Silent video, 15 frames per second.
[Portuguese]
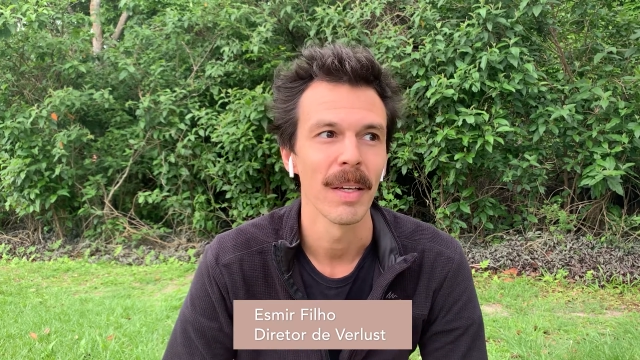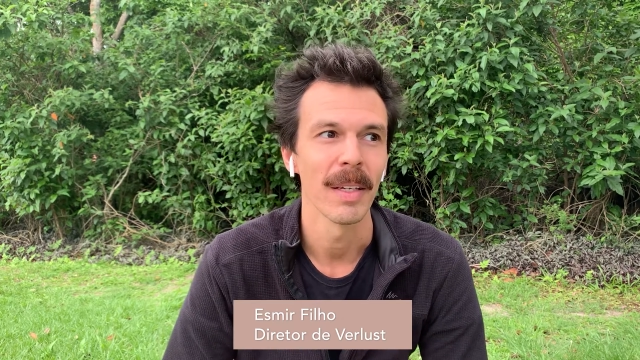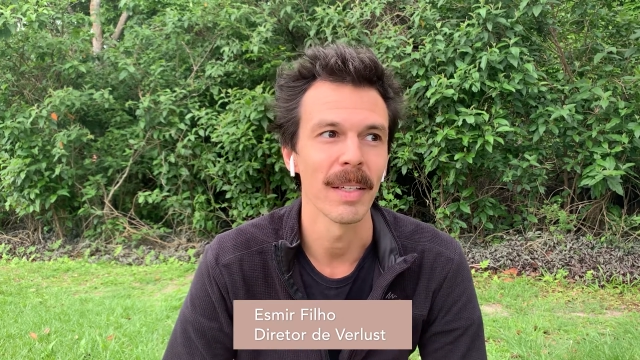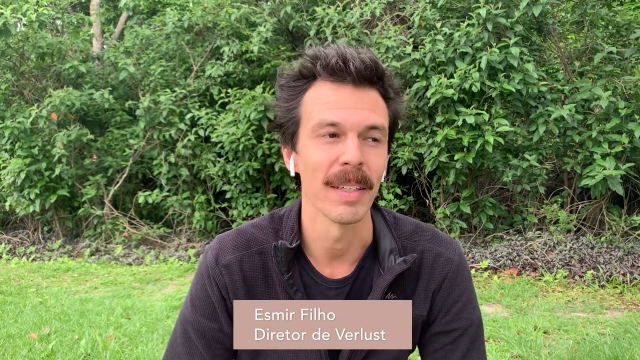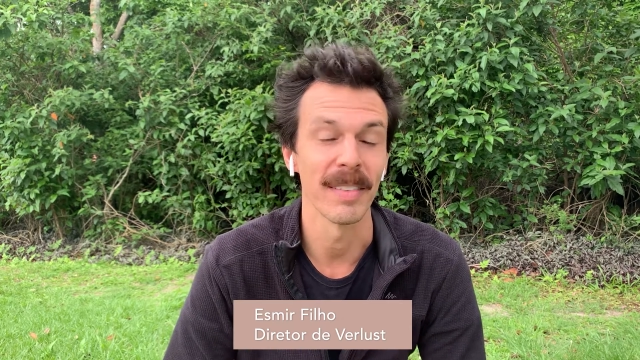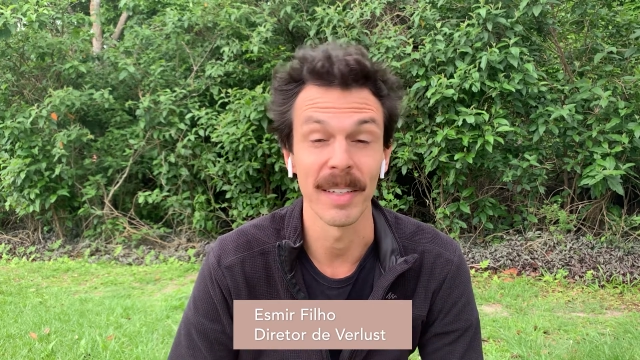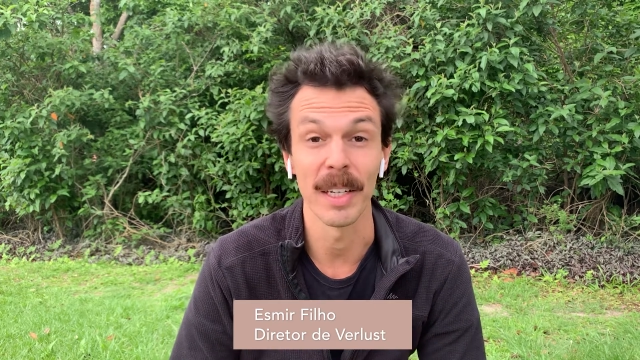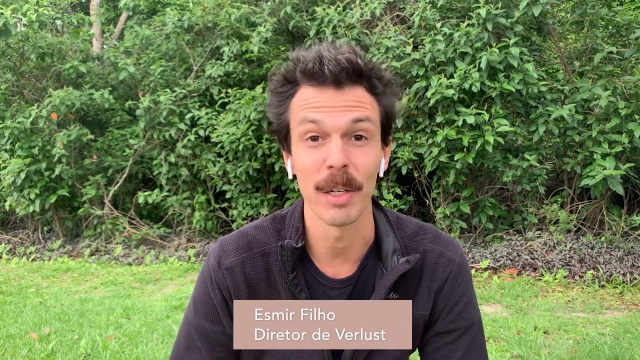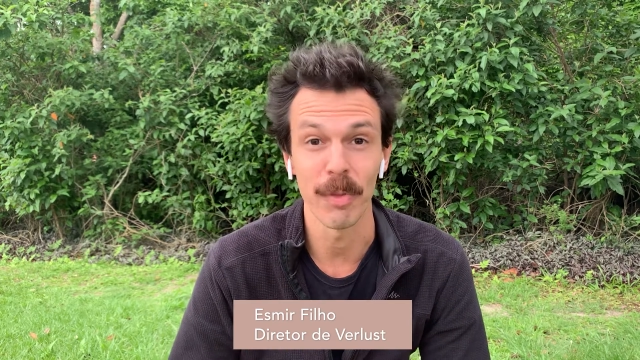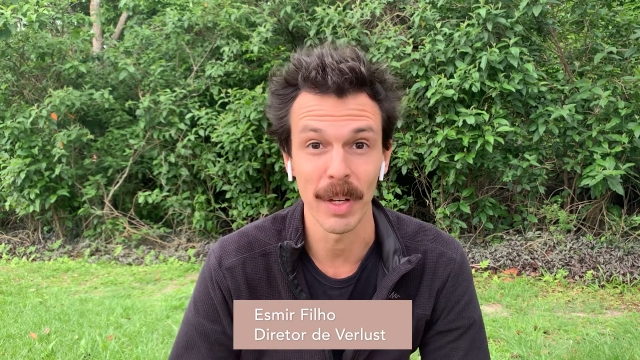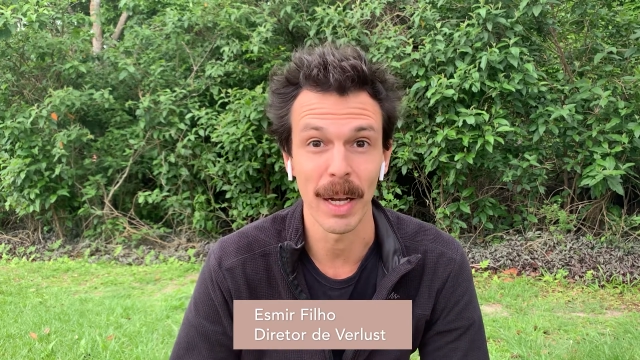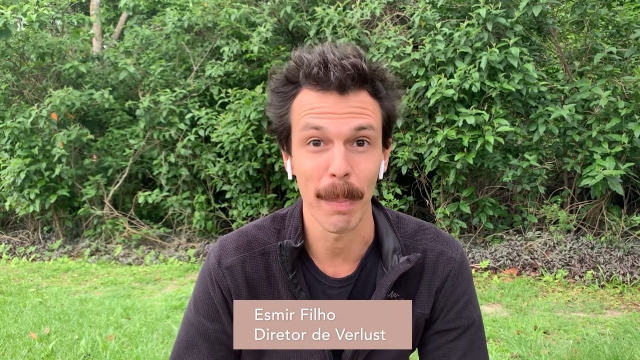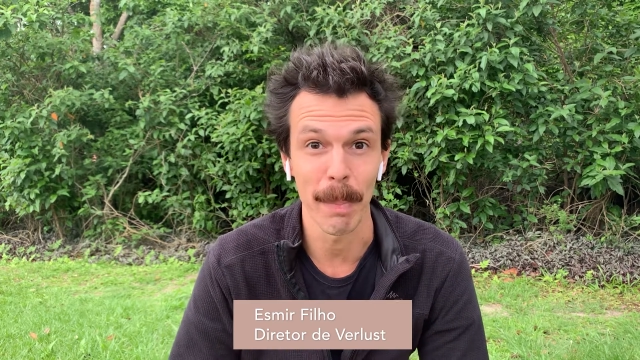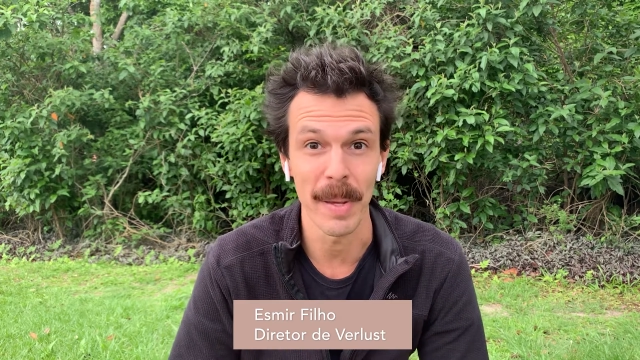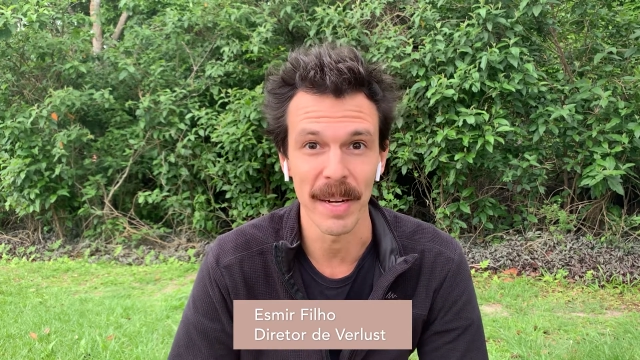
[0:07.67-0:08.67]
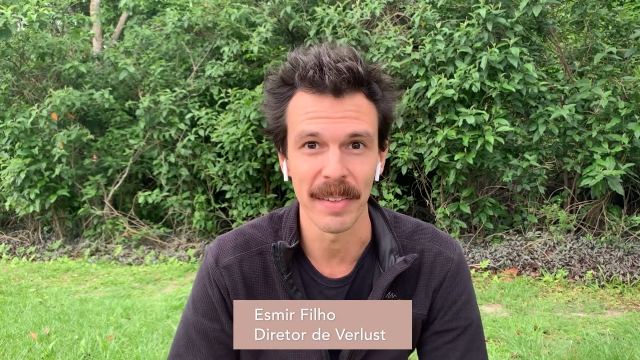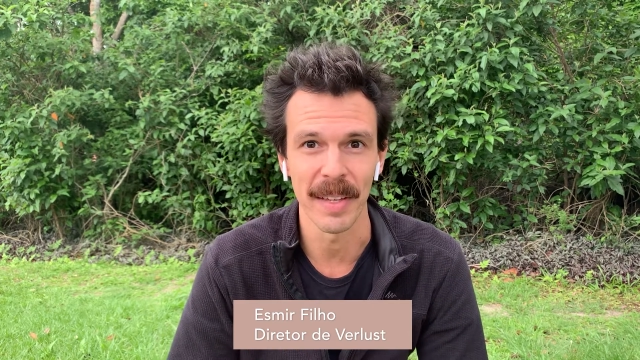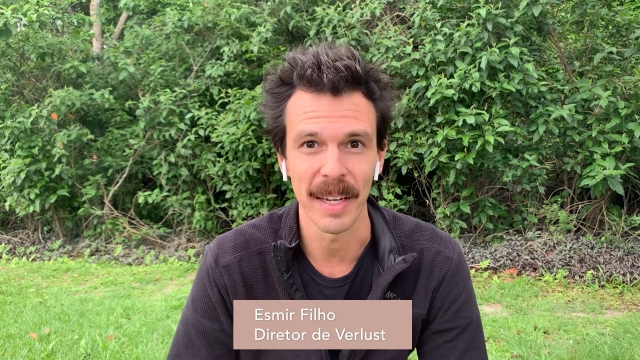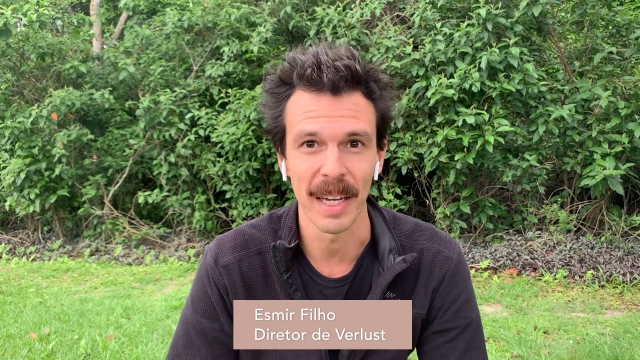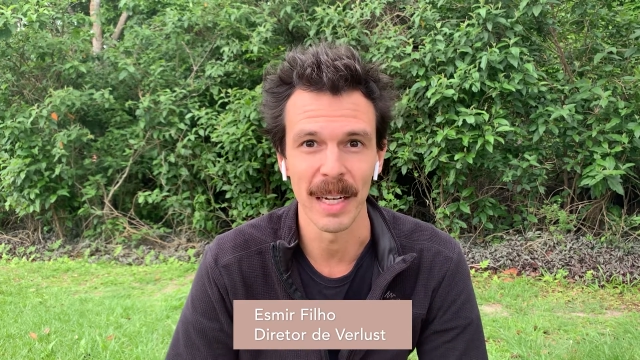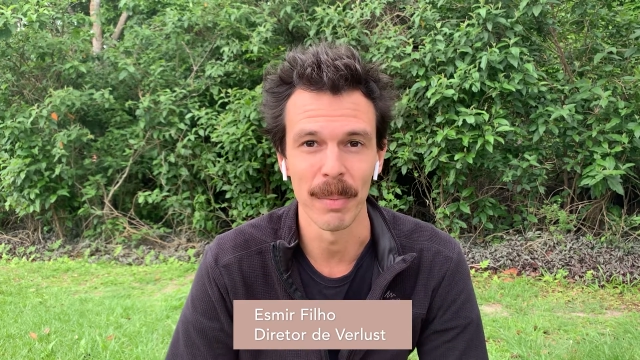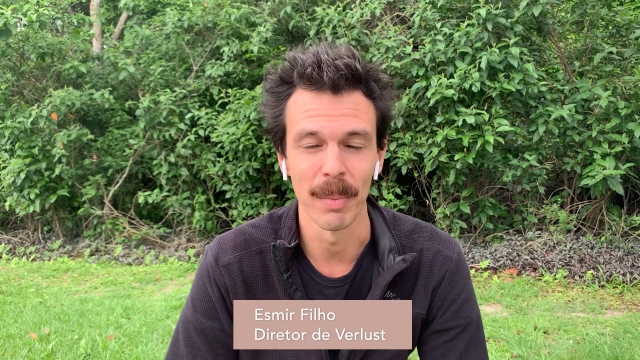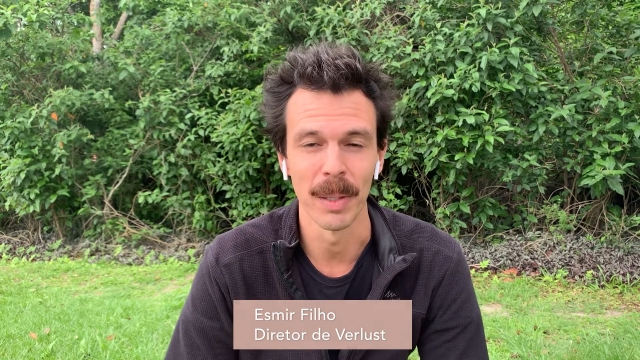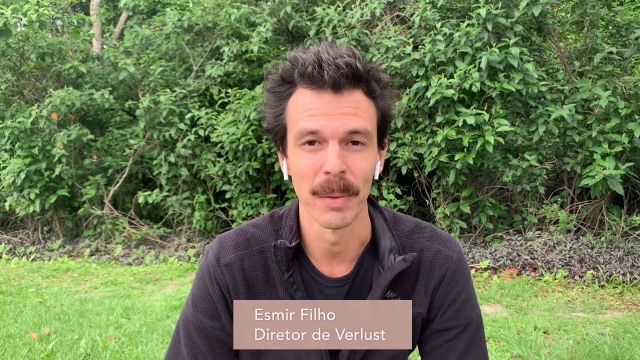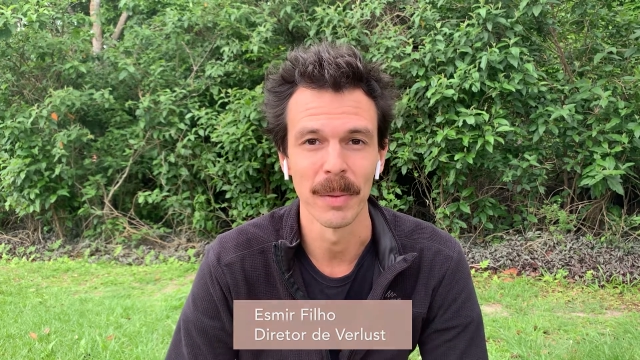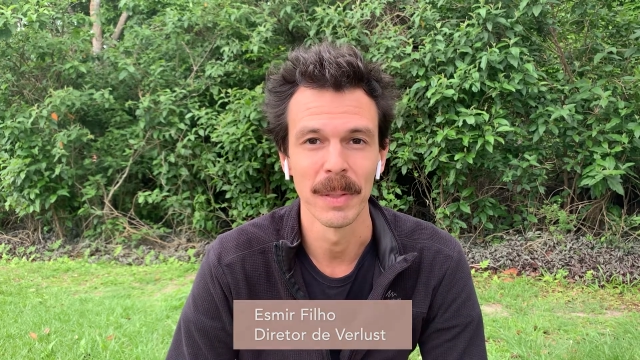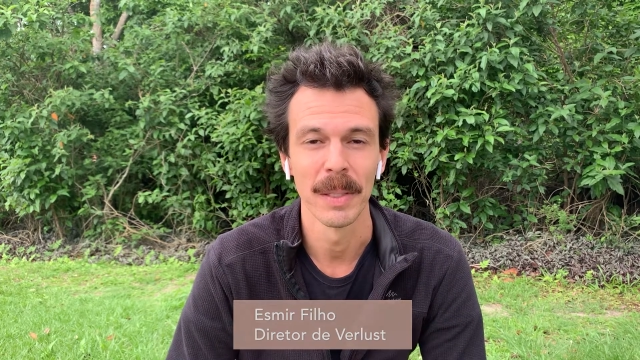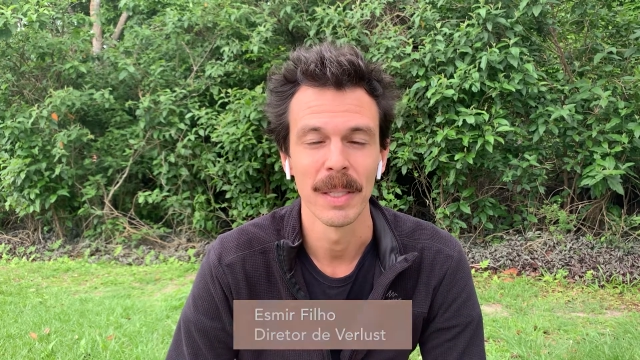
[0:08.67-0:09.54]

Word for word: que significa perda em alemão.